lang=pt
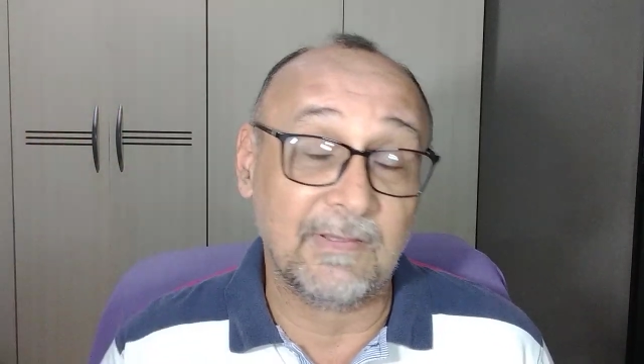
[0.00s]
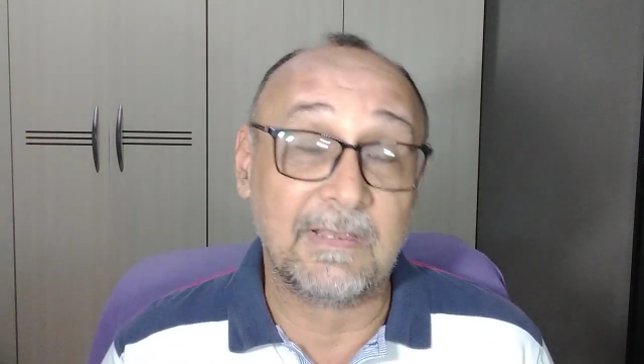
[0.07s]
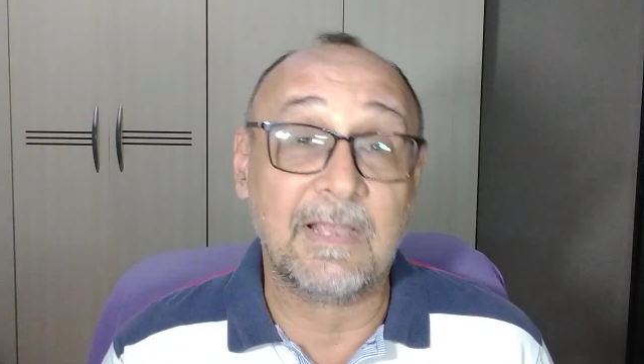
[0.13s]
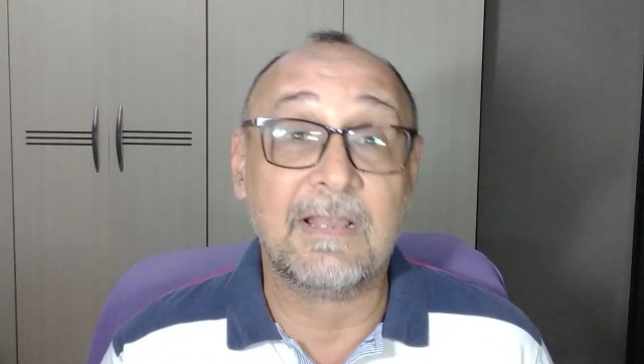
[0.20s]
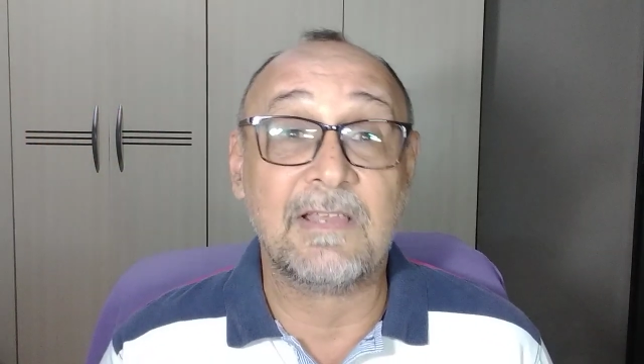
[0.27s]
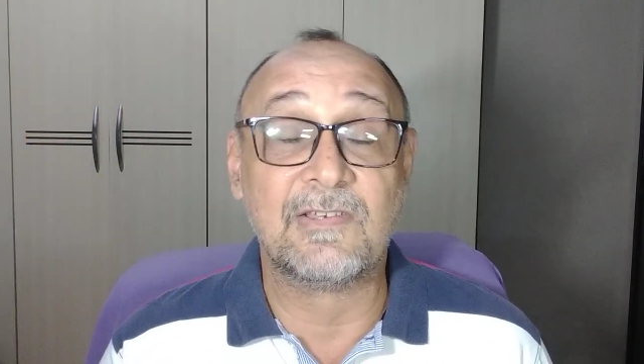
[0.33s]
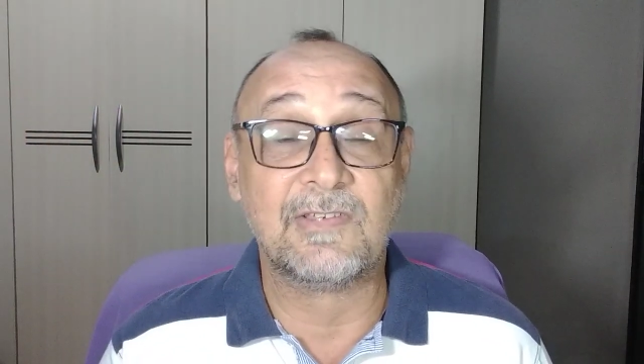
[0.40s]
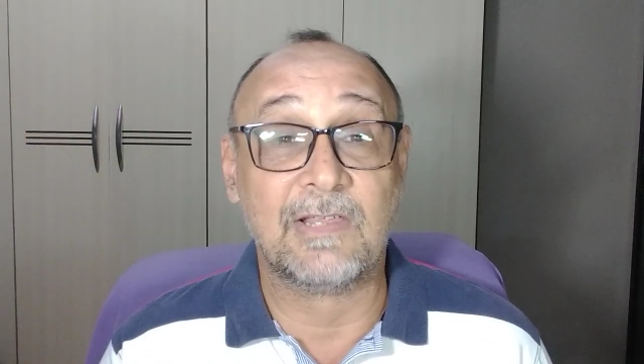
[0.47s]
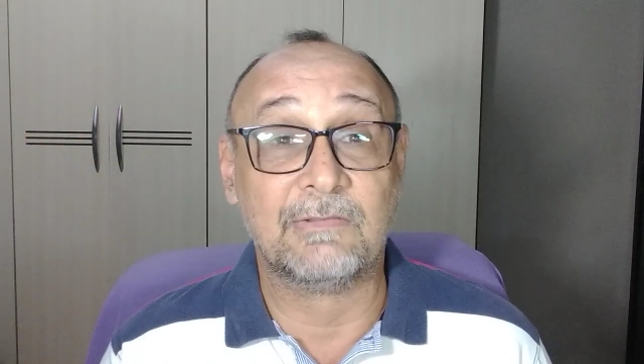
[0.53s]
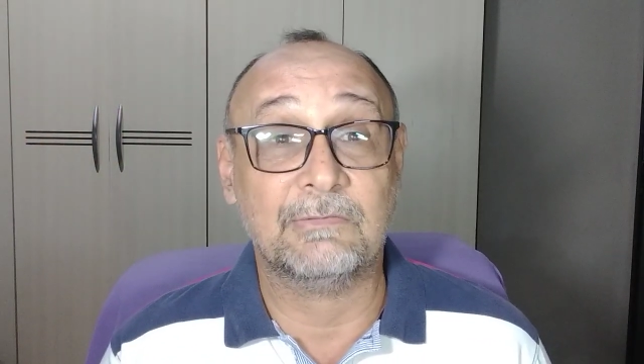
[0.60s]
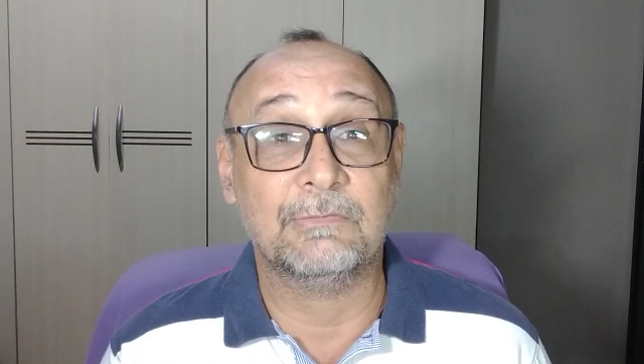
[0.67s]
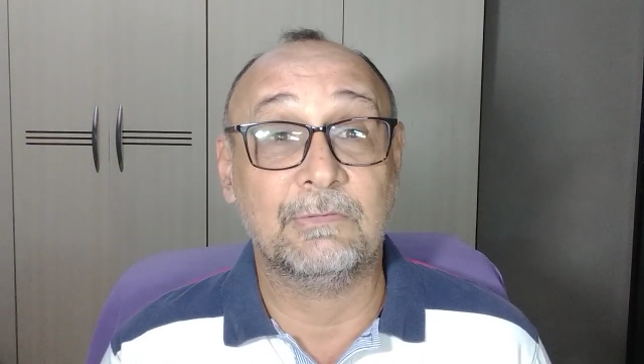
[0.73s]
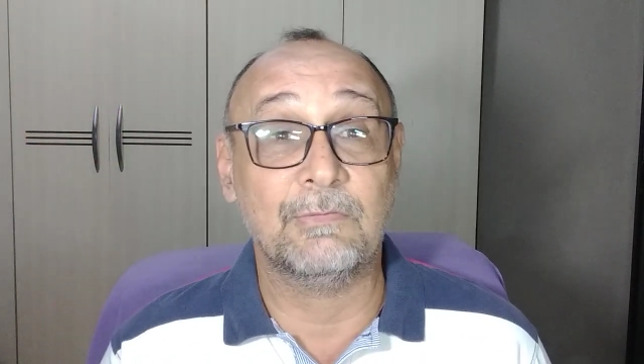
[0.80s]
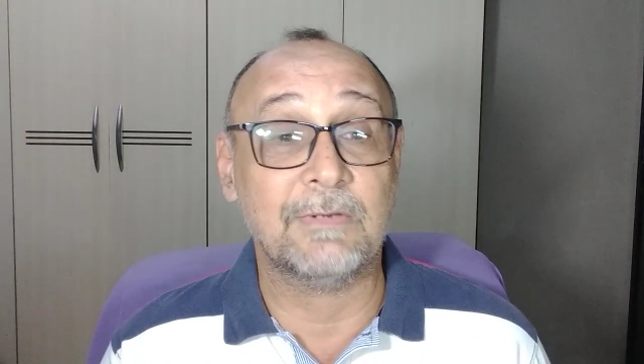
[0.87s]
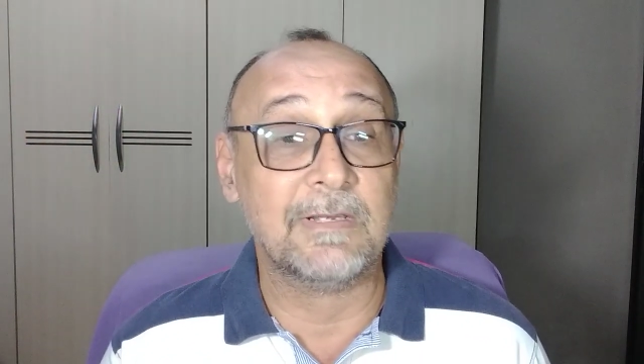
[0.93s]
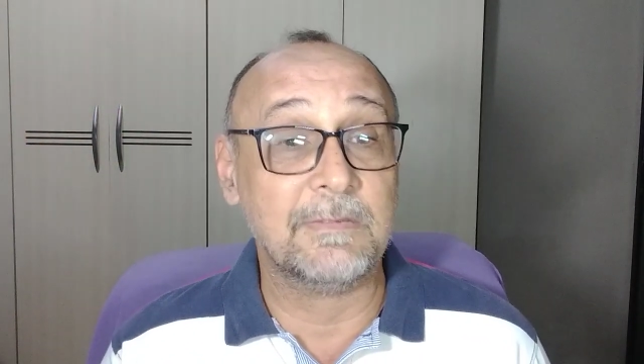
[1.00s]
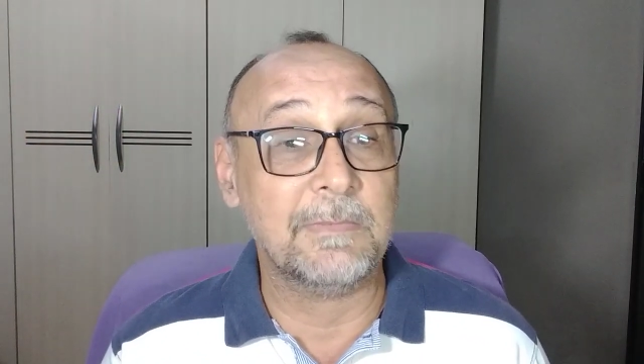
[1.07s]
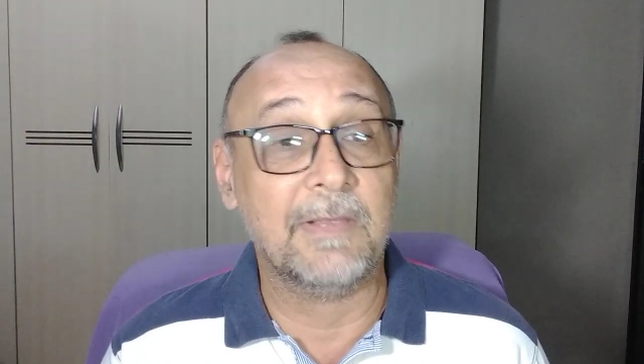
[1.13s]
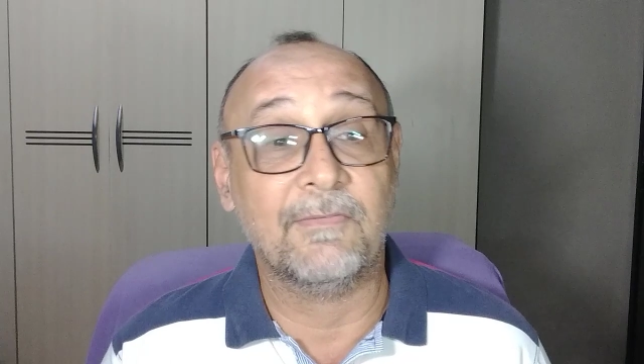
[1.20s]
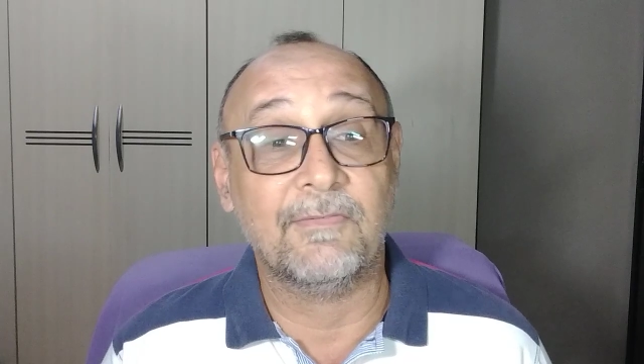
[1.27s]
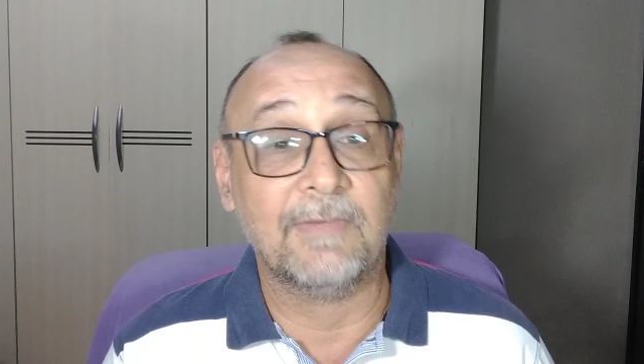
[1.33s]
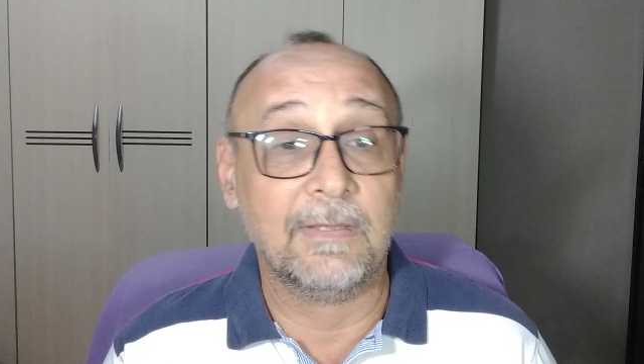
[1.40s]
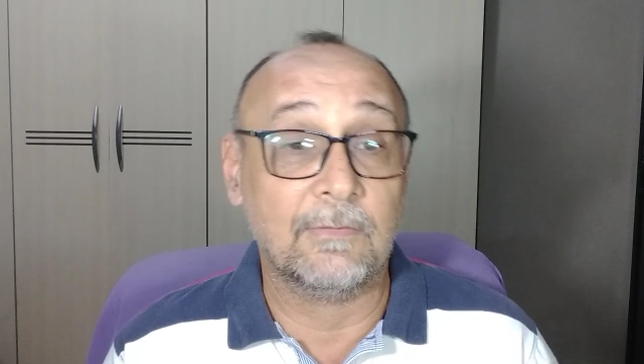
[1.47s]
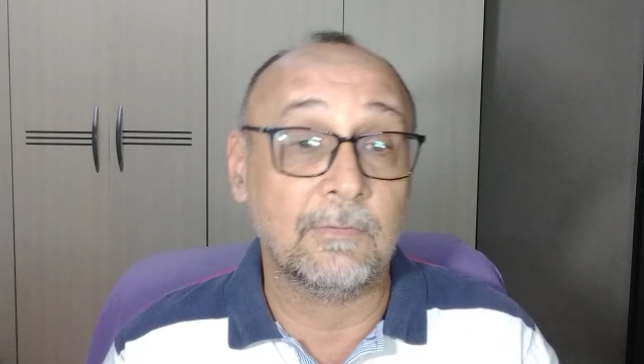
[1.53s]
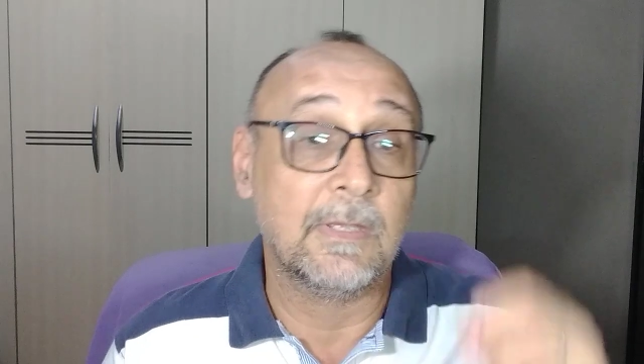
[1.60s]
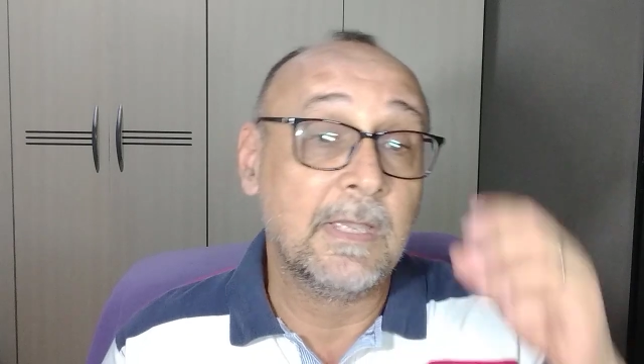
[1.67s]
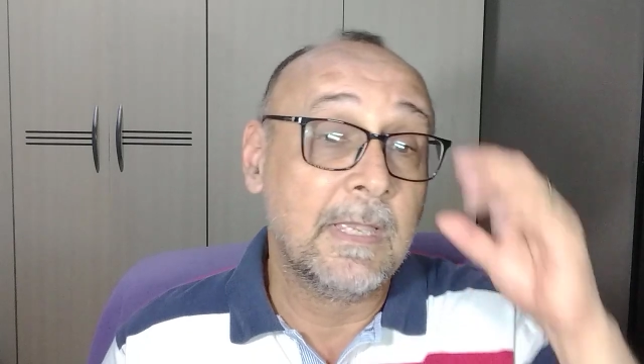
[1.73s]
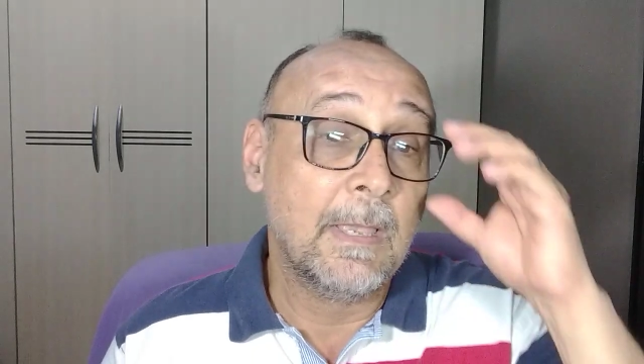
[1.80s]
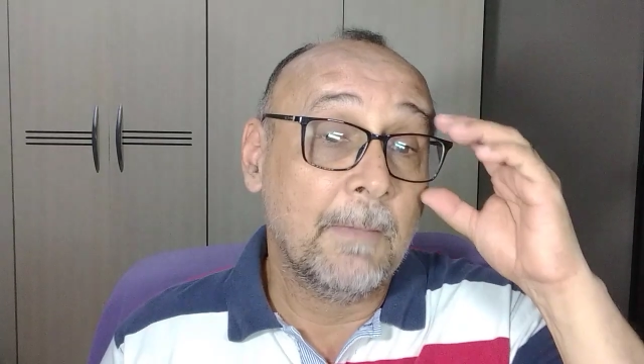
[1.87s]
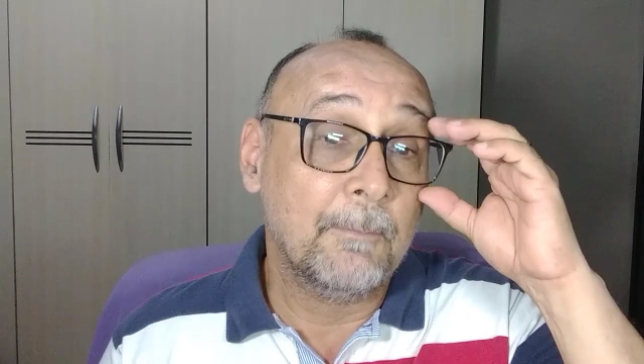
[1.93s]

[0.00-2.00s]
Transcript: Aquela chatura de manhã cedo.